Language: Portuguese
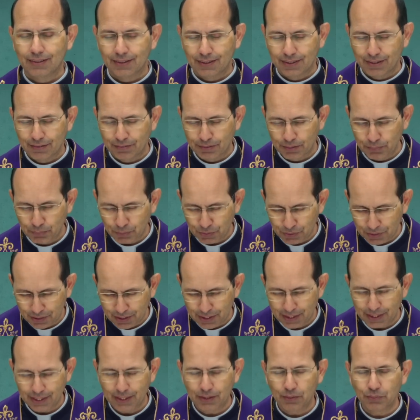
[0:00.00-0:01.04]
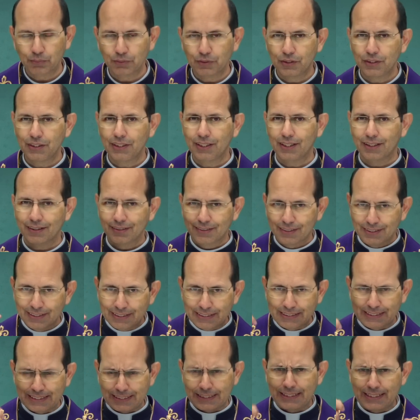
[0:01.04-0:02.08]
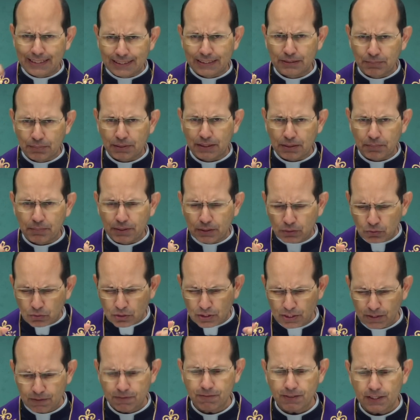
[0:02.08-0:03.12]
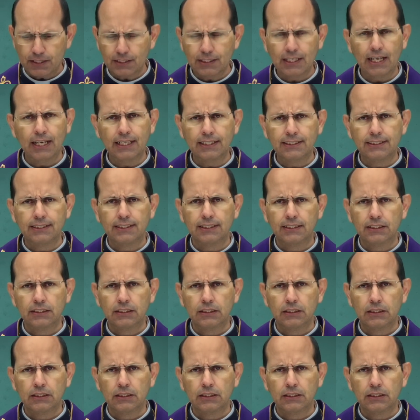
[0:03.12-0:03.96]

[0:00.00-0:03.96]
Devemos querer um dia seguir esse mandamento de verdade,